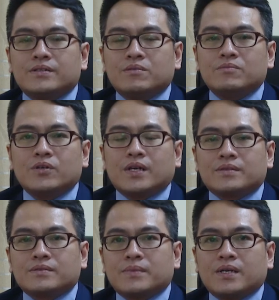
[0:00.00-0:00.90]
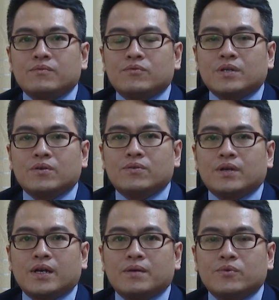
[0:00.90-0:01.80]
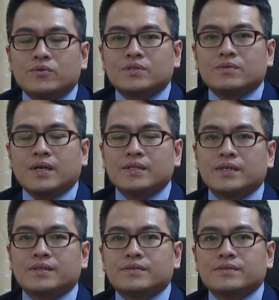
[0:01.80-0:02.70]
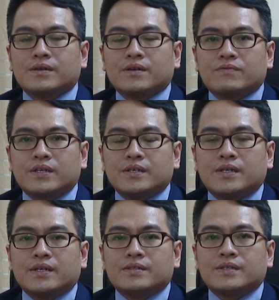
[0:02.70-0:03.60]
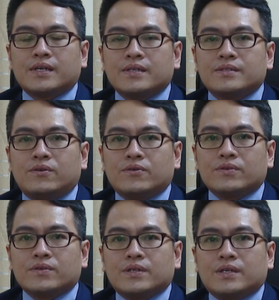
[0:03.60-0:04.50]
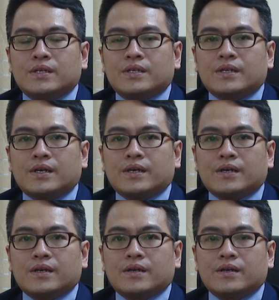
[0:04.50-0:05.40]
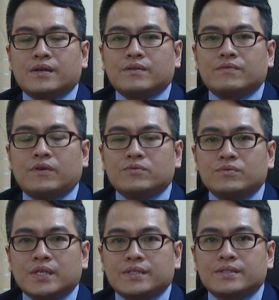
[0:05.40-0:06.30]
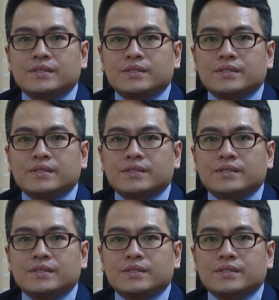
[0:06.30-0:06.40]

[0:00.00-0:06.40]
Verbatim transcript: Trong bối cảnh Bà Rịa - Vũng Tàu là một trong các tỉnh phải thực hiện giãn cách xã hội để phòng chống dịch,